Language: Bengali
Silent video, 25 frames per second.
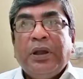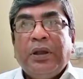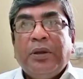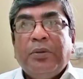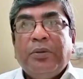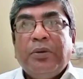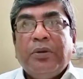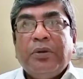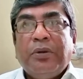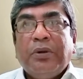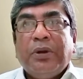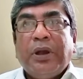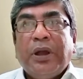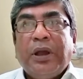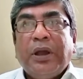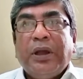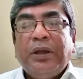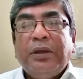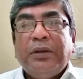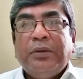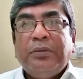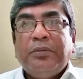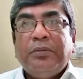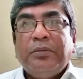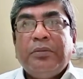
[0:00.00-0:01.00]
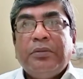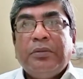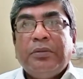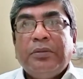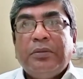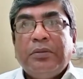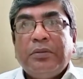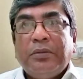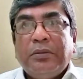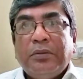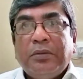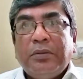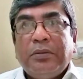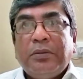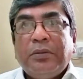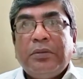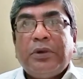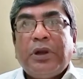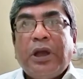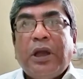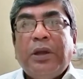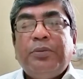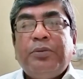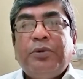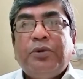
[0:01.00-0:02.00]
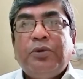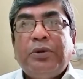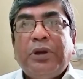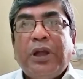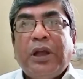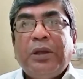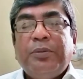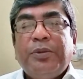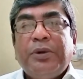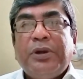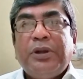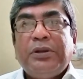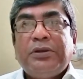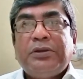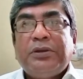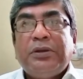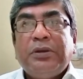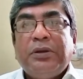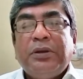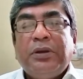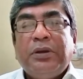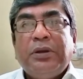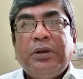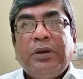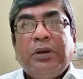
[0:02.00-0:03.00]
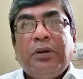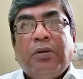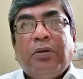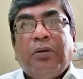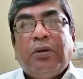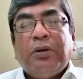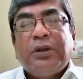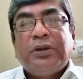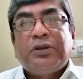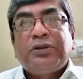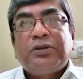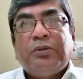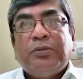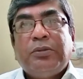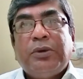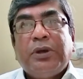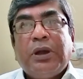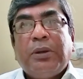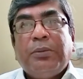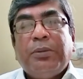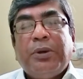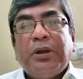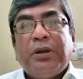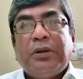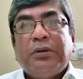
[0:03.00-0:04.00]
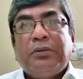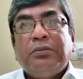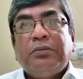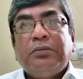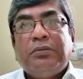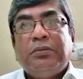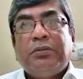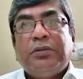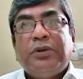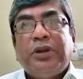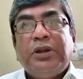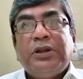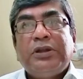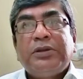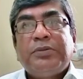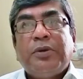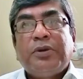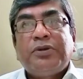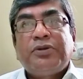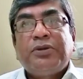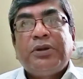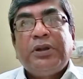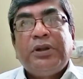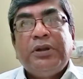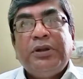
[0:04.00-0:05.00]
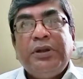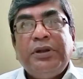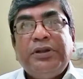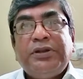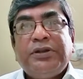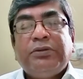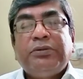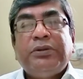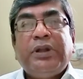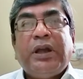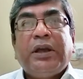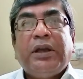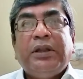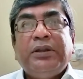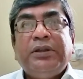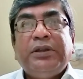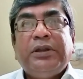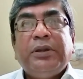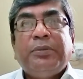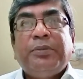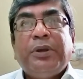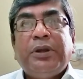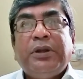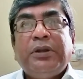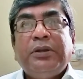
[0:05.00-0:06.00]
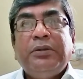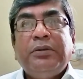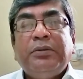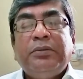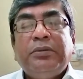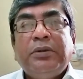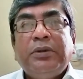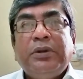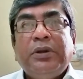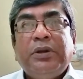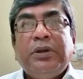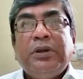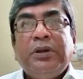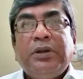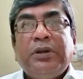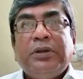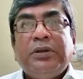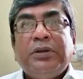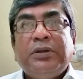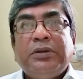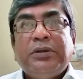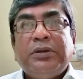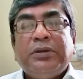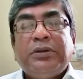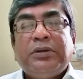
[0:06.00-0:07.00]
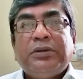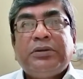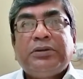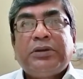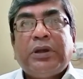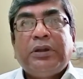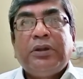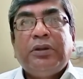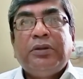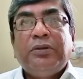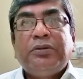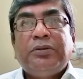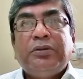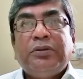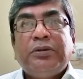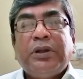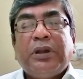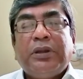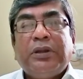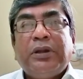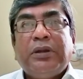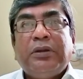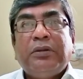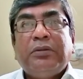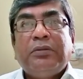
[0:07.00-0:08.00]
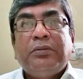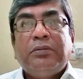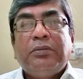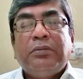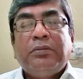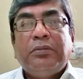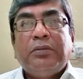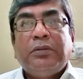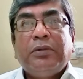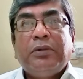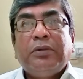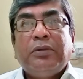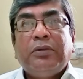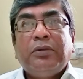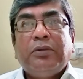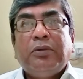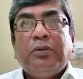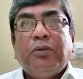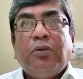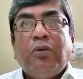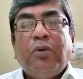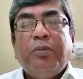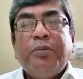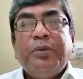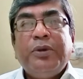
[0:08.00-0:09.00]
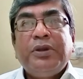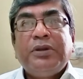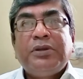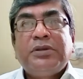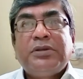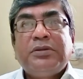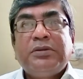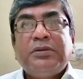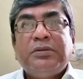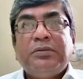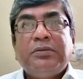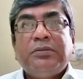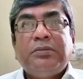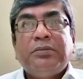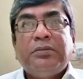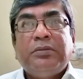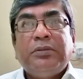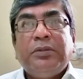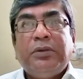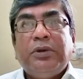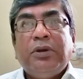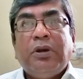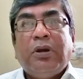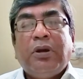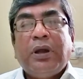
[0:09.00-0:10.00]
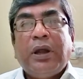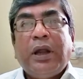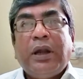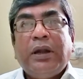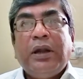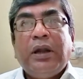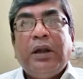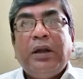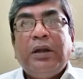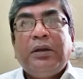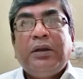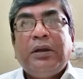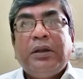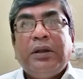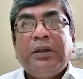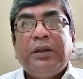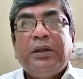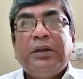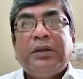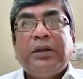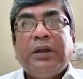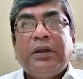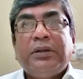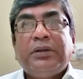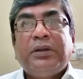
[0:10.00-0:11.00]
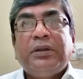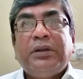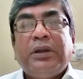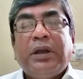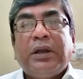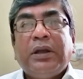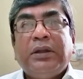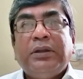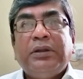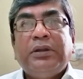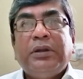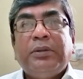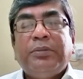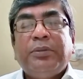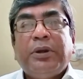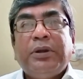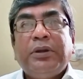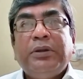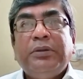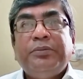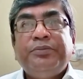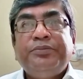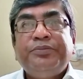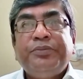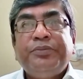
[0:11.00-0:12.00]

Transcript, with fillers: এবং এই টাইপ টু ডায়াবেটিস অনেক সময় আবার তিরিশ বছরের নিচেও দেখা দিতে পারে সাধারণত তাদের ওবিস ইয়ং অ্যাডাল্টদের ক্ষেত্রে দেখা দিতে পারে